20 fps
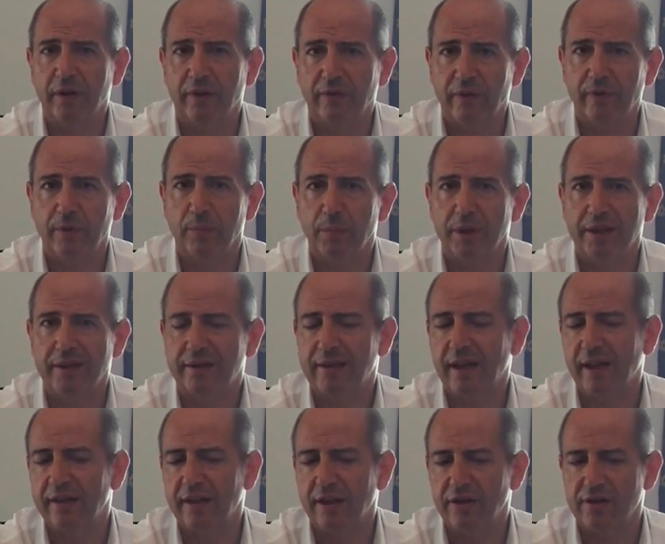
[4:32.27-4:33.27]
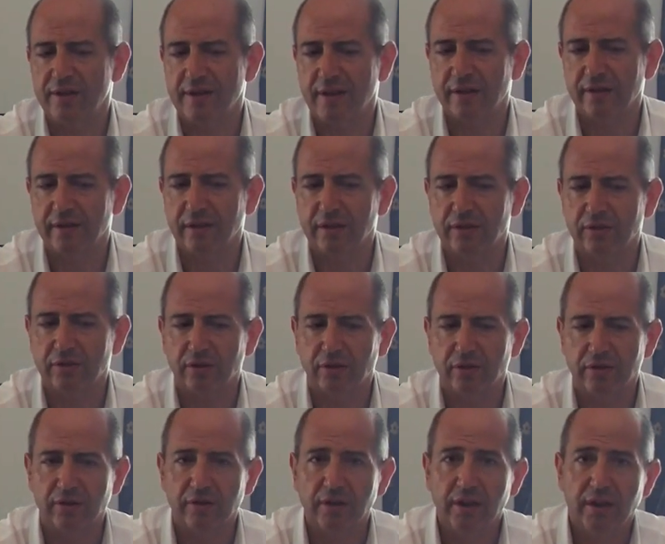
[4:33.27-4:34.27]
vivibilità di Agi
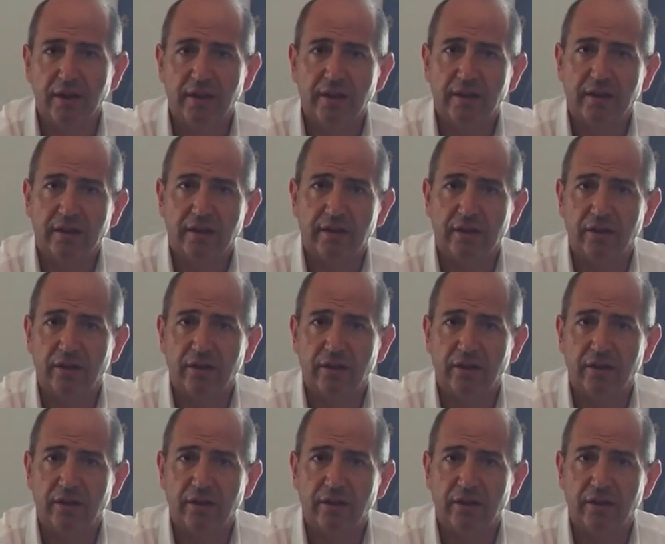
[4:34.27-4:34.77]
Sant'Antonio.